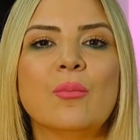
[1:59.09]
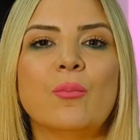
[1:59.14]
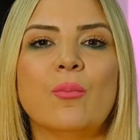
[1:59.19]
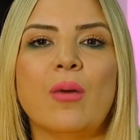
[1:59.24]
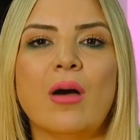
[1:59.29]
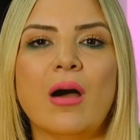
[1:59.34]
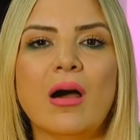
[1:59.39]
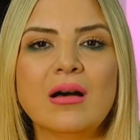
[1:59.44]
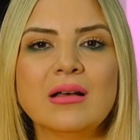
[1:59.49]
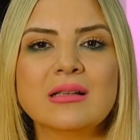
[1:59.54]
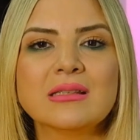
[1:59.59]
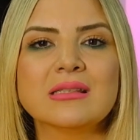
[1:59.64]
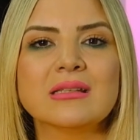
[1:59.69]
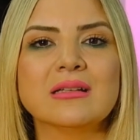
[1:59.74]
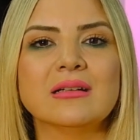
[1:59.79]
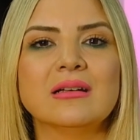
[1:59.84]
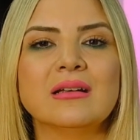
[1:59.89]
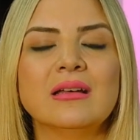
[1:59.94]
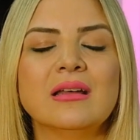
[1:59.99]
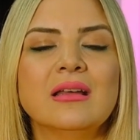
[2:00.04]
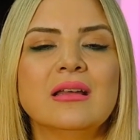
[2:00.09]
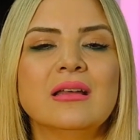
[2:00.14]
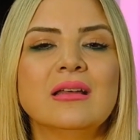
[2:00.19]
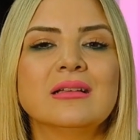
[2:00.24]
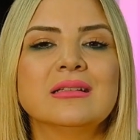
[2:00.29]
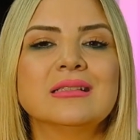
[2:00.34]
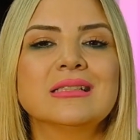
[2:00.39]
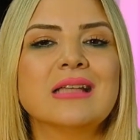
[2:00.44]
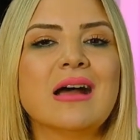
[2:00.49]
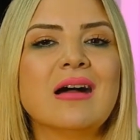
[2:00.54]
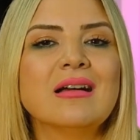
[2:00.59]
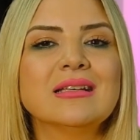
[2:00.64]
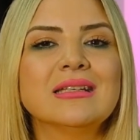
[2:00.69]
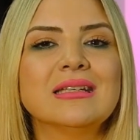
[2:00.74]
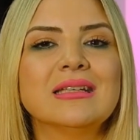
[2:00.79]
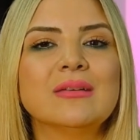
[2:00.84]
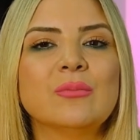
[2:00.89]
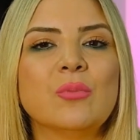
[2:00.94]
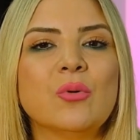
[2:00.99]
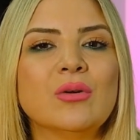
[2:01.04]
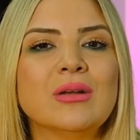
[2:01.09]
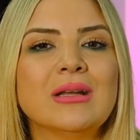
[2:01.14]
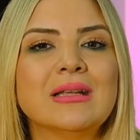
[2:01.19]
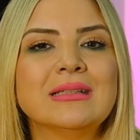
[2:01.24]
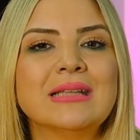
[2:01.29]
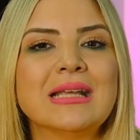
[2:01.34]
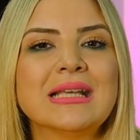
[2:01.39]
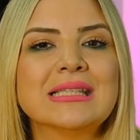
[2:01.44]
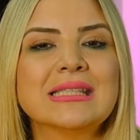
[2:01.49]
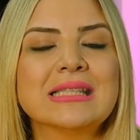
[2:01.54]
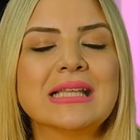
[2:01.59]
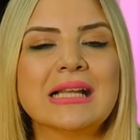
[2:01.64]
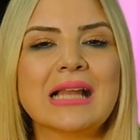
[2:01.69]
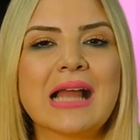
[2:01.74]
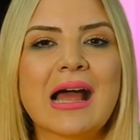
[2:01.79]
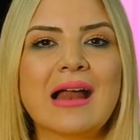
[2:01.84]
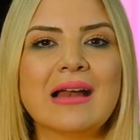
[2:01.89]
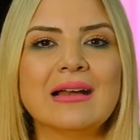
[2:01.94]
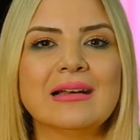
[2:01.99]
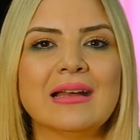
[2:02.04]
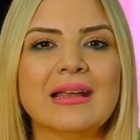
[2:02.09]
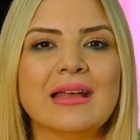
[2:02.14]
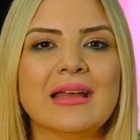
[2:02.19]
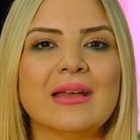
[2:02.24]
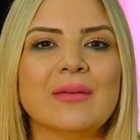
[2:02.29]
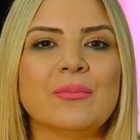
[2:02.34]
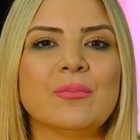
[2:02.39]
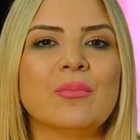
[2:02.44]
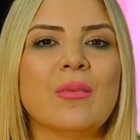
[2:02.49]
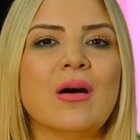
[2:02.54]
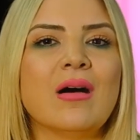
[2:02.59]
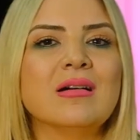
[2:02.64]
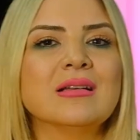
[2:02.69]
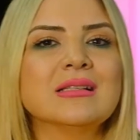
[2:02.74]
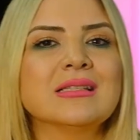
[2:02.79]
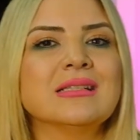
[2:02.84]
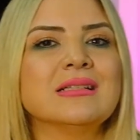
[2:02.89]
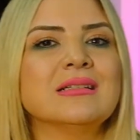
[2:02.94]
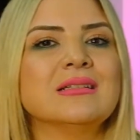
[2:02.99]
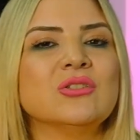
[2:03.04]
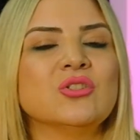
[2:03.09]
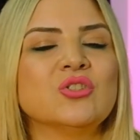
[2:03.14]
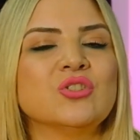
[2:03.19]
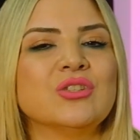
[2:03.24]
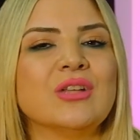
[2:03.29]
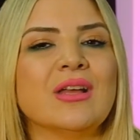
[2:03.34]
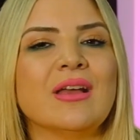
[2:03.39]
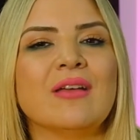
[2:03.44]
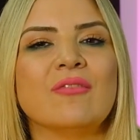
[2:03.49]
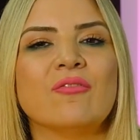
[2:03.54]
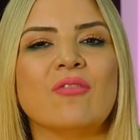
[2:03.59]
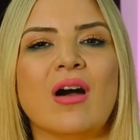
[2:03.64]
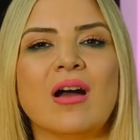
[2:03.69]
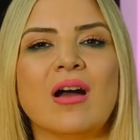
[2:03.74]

bazı sanki böyle nesnelerle, bazı işte